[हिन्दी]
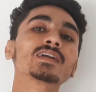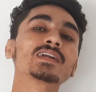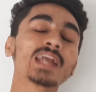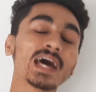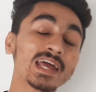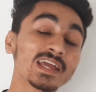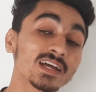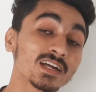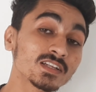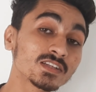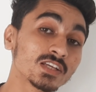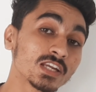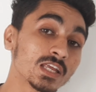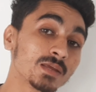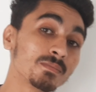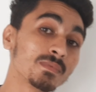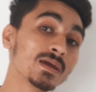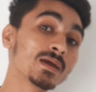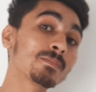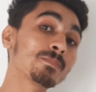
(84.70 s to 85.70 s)
टाइगर थ्री
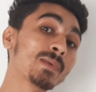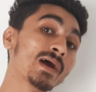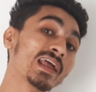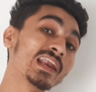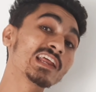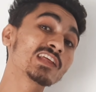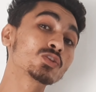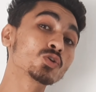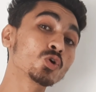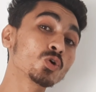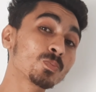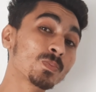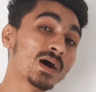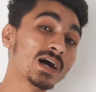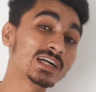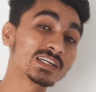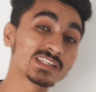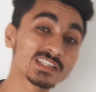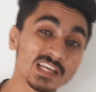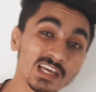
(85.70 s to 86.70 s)
में पहले दो
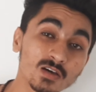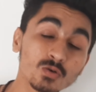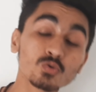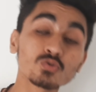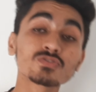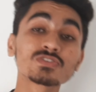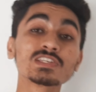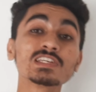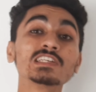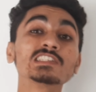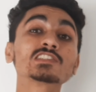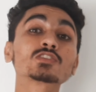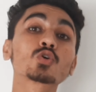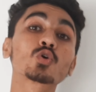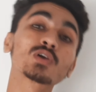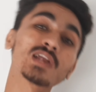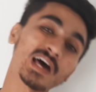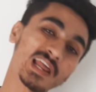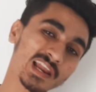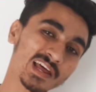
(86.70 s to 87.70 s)
पार्ट्स के कुछ सीन्स को
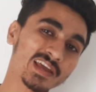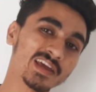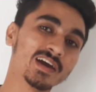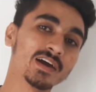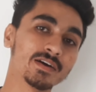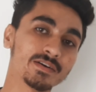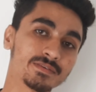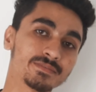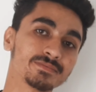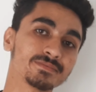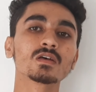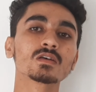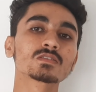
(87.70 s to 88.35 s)
डाला गया है